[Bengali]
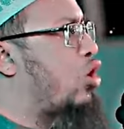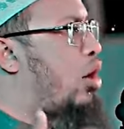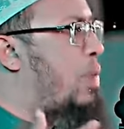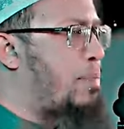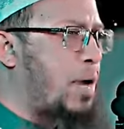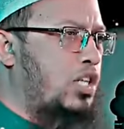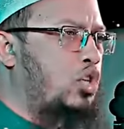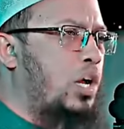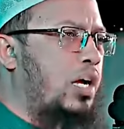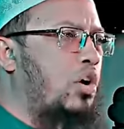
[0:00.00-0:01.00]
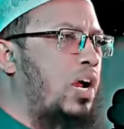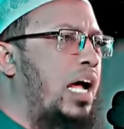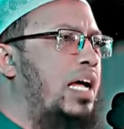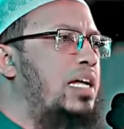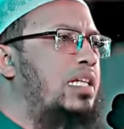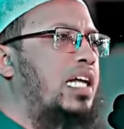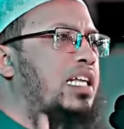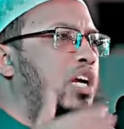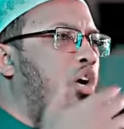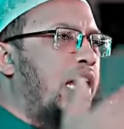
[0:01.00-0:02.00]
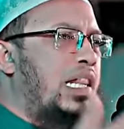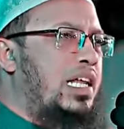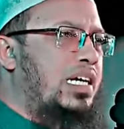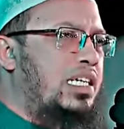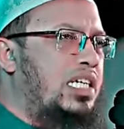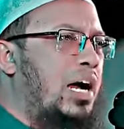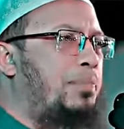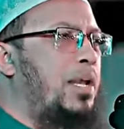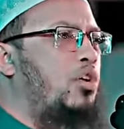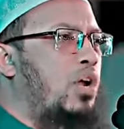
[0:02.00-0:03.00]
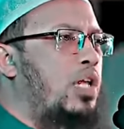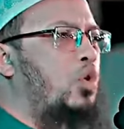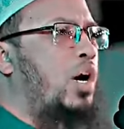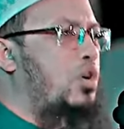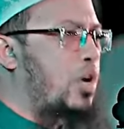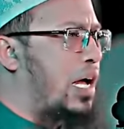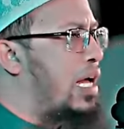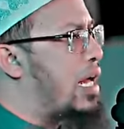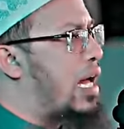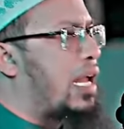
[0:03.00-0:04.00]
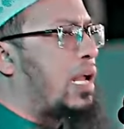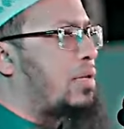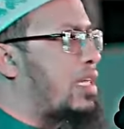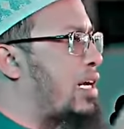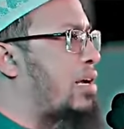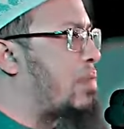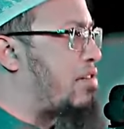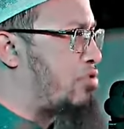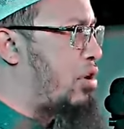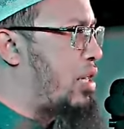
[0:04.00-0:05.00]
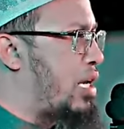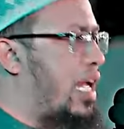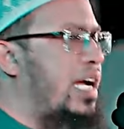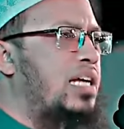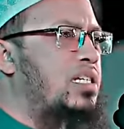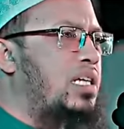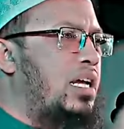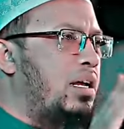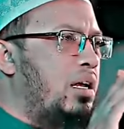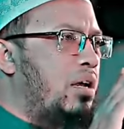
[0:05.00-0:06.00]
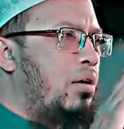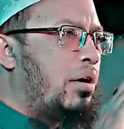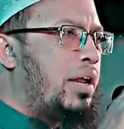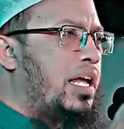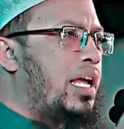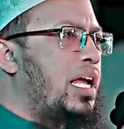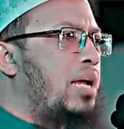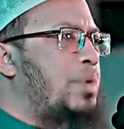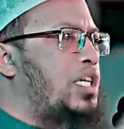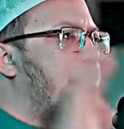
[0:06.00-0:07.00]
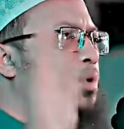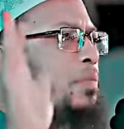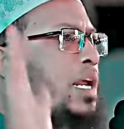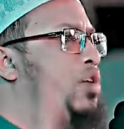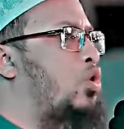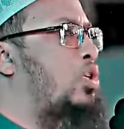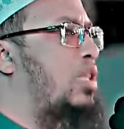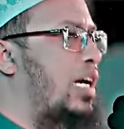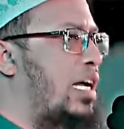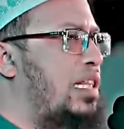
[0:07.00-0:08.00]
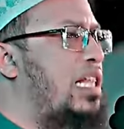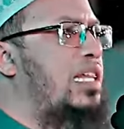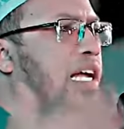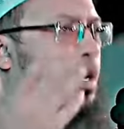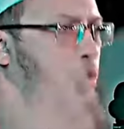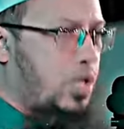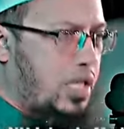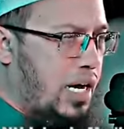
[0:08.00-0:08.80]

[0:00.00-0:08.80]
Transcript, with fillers: ক্ষমা প্রার্থনা করা তাদের হয়ে আল্লাহর কাছে আপিল করা দোয়া করা আল্লাহ তাদেরকে মাফ করে দিন এই কাজটি অনেক বেশি পরিমাণে করতে থাকা দিল থেকে করতে